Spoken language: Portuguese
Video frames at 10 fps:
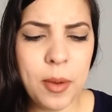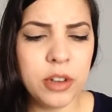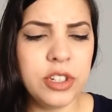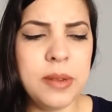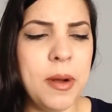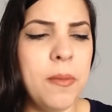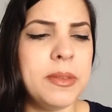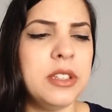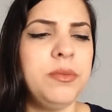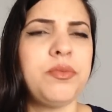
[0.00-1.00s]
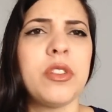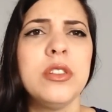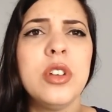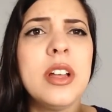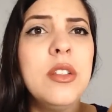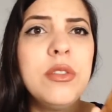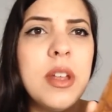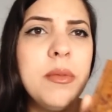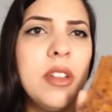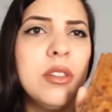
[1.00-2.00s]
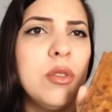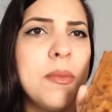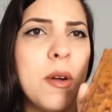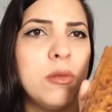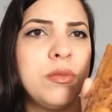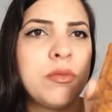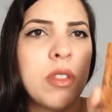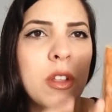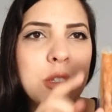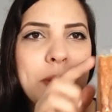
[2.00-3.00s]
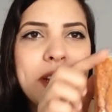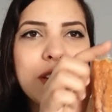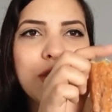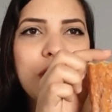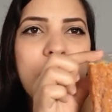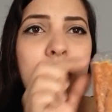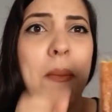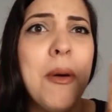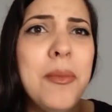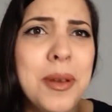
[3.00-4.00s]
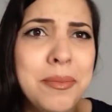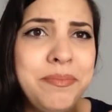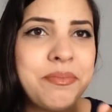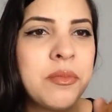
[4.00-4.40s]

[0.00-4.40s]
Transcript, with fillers: É bolo de limão mesmo. Só que ele não tem tanto limão. Os pedaços que eu tirei com a mão mesmo.